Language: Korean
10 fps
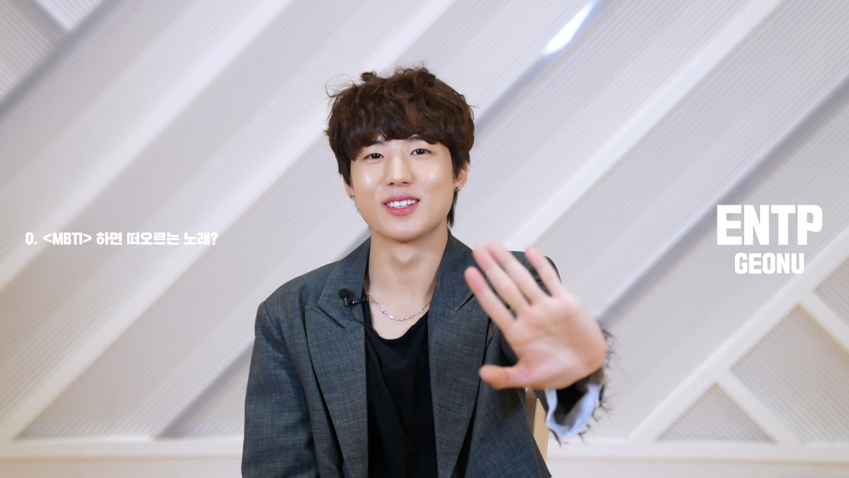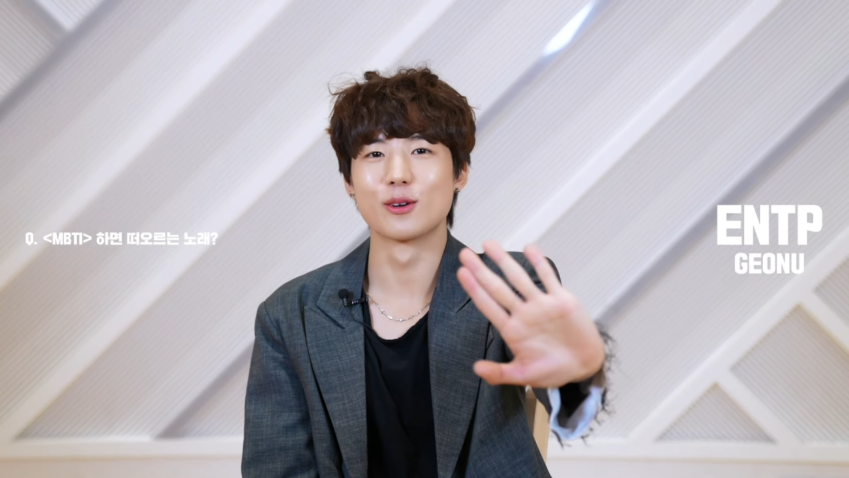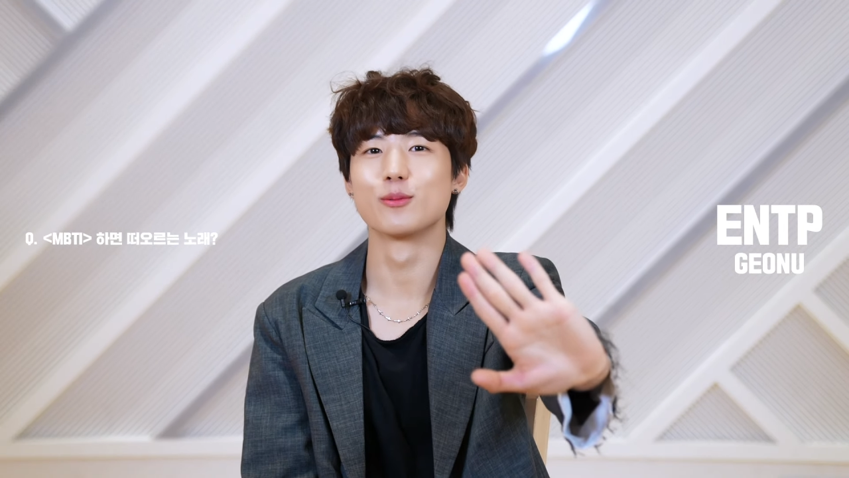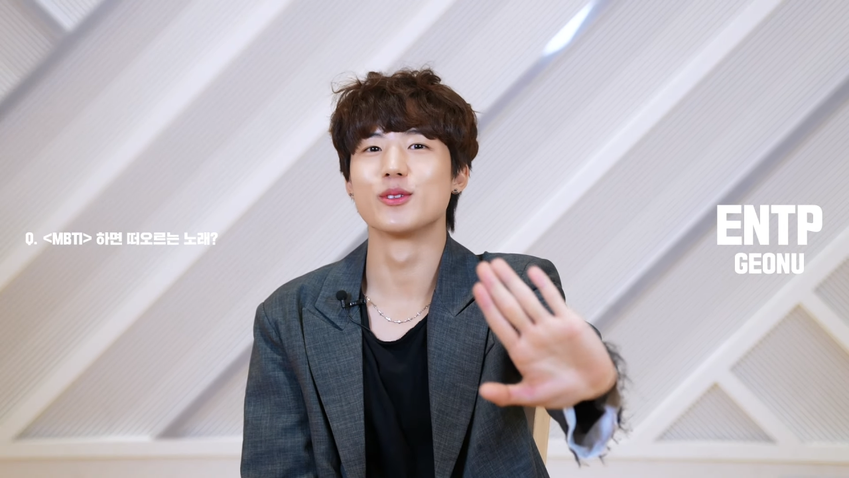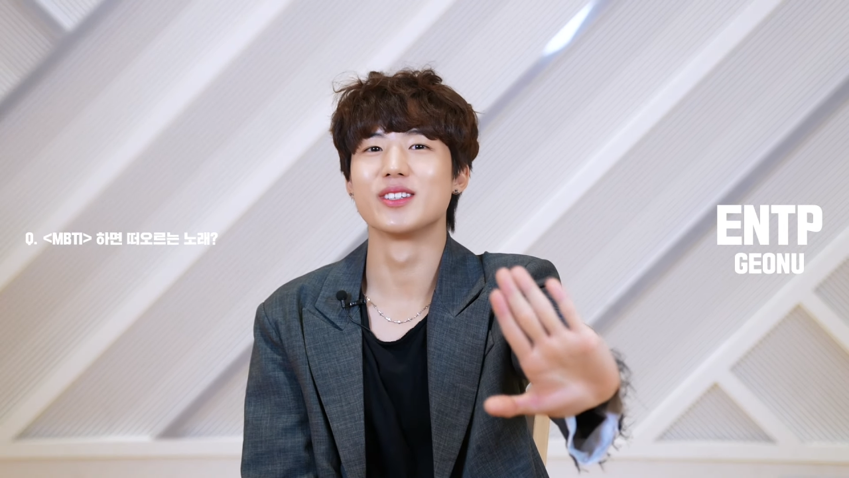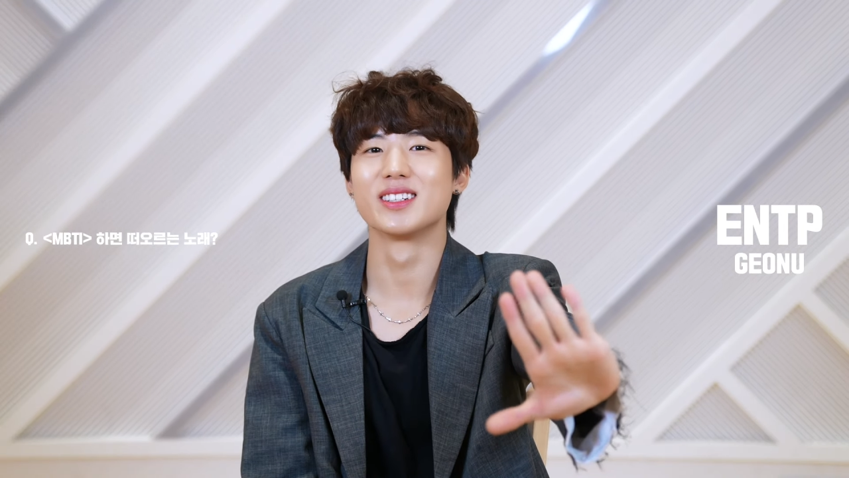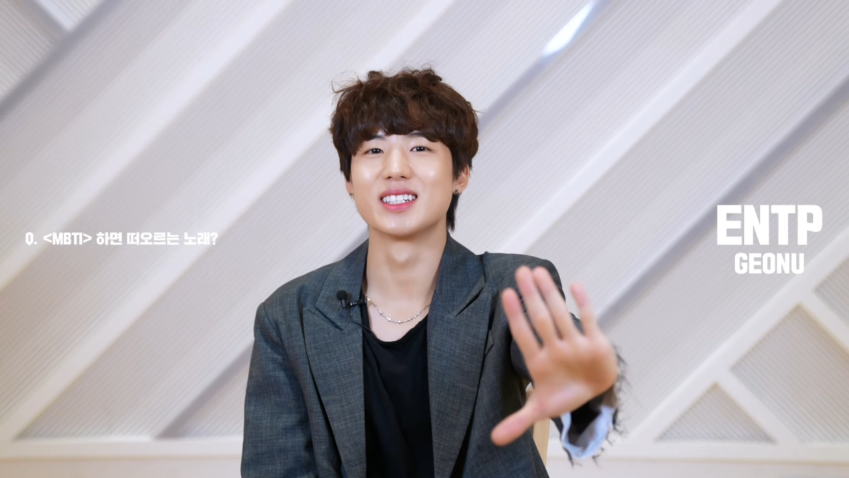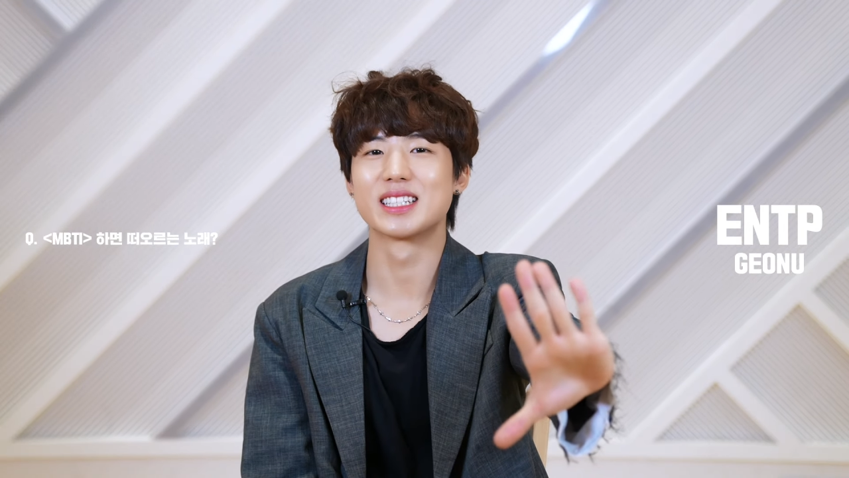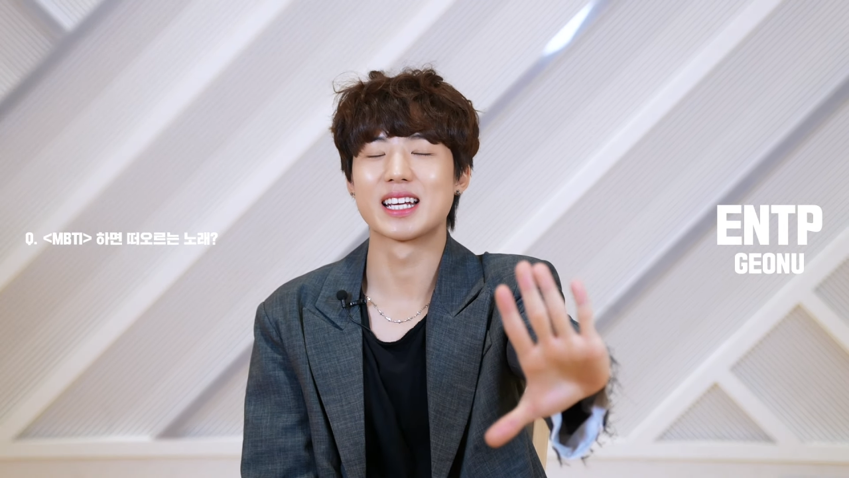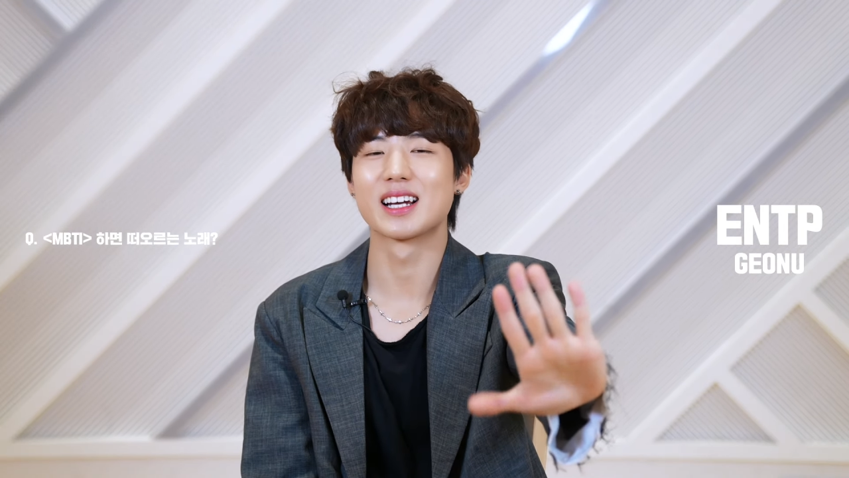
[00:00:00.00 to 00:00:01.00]

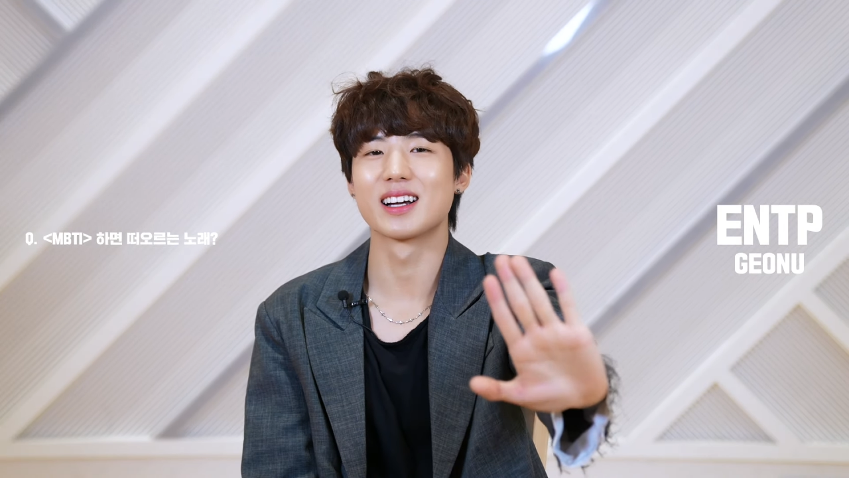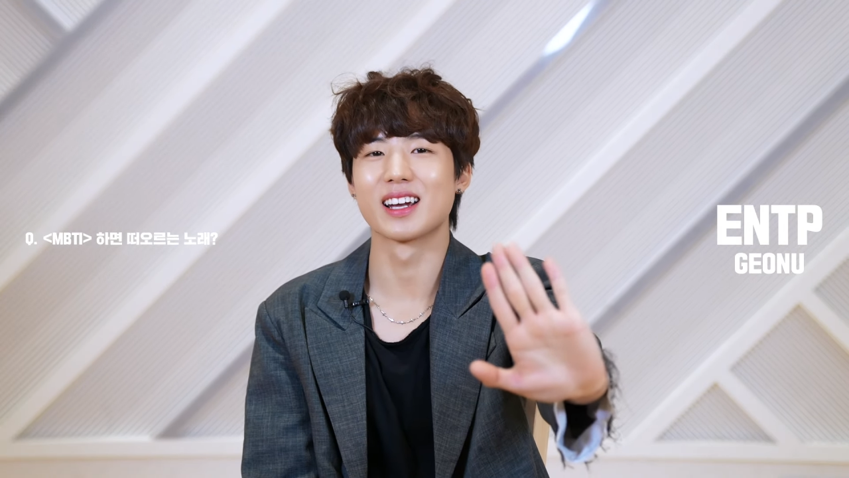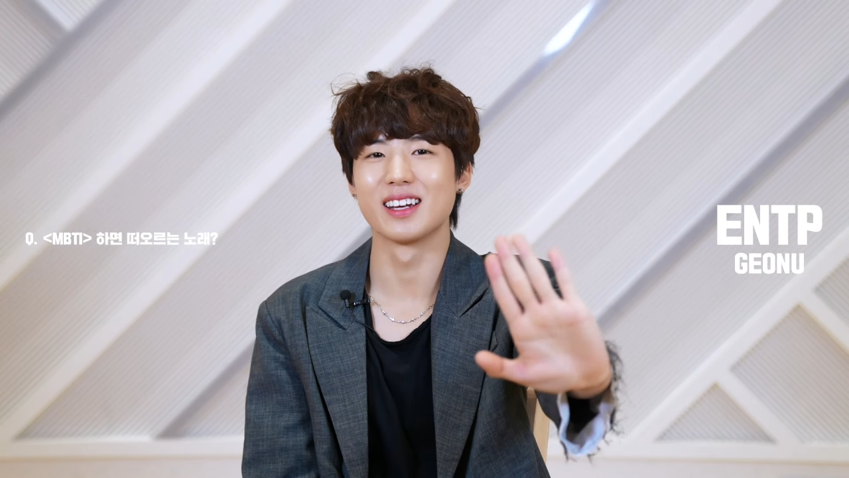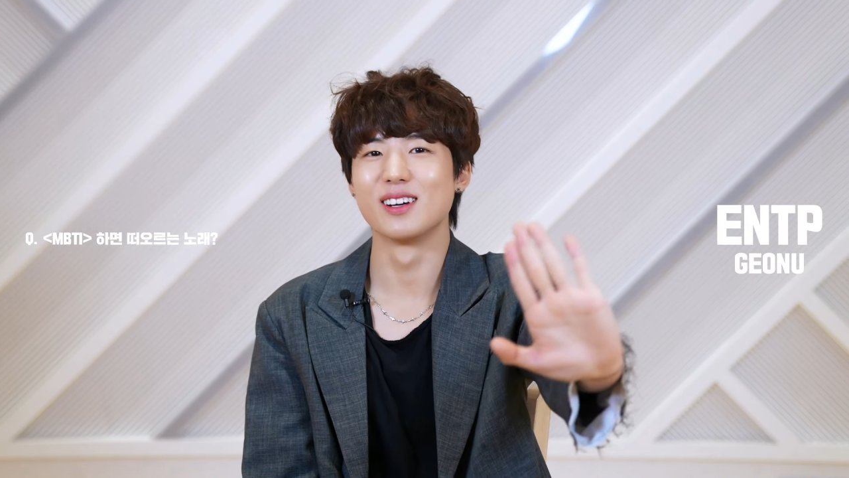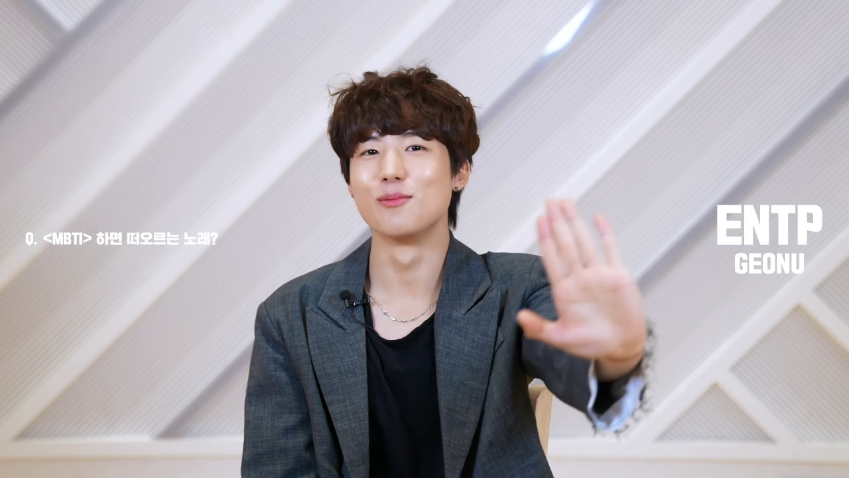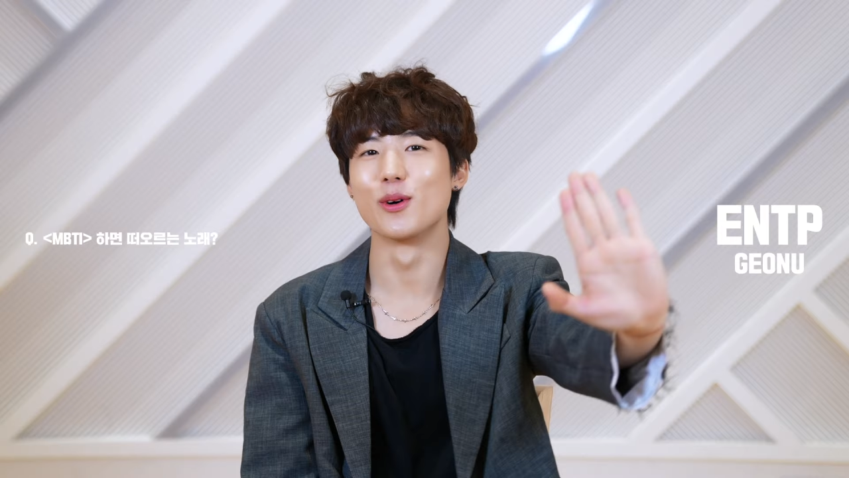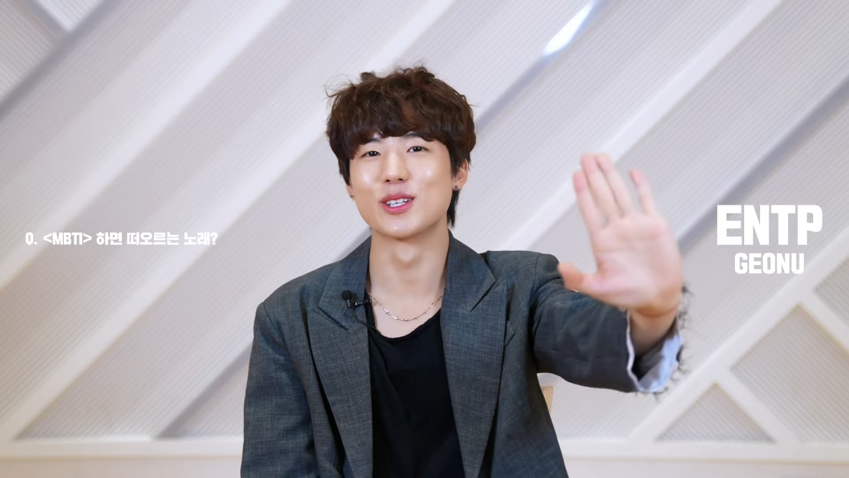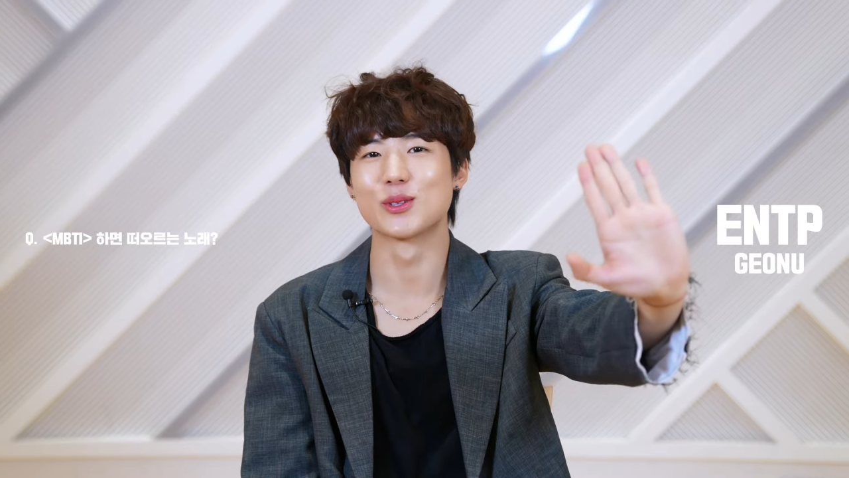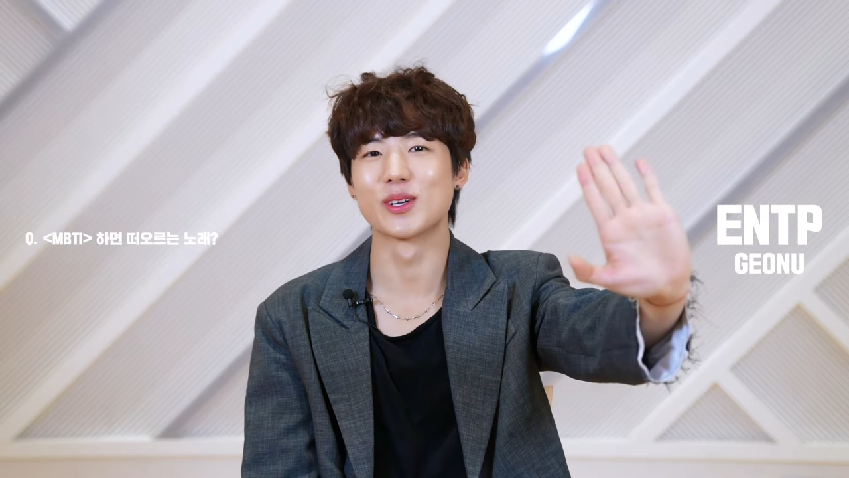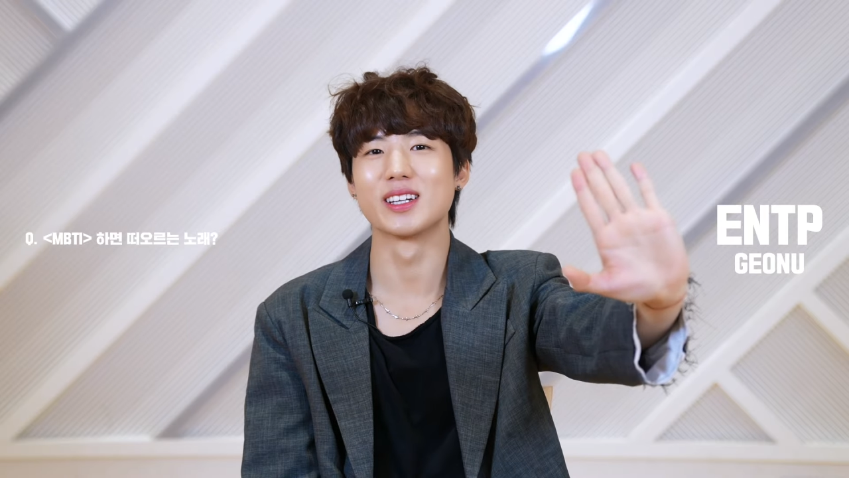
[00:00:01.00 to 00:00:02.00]
여러분들 생각에
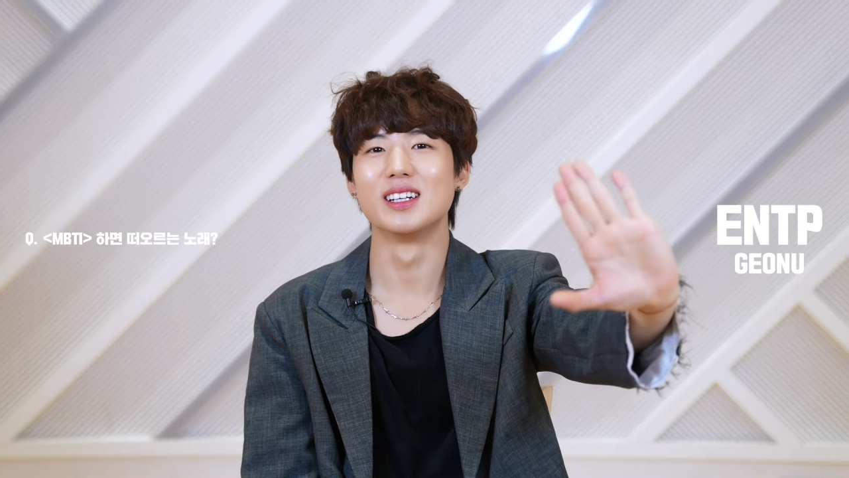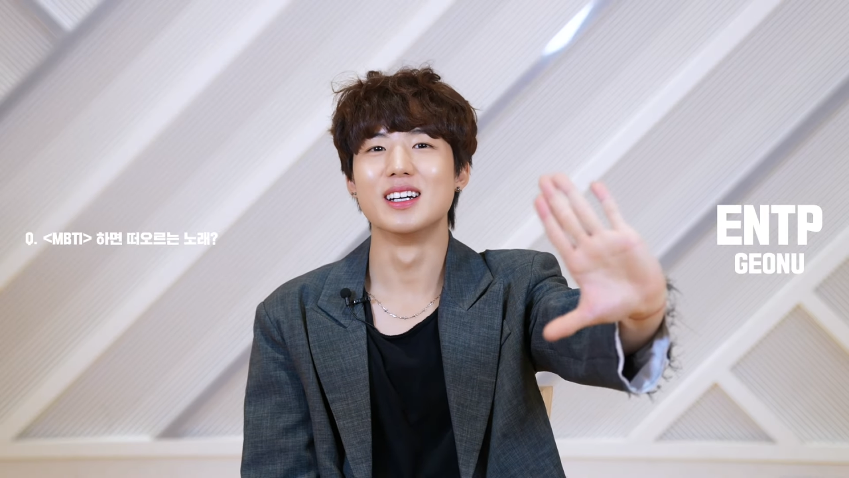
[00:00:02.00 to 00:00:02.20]
머릿속에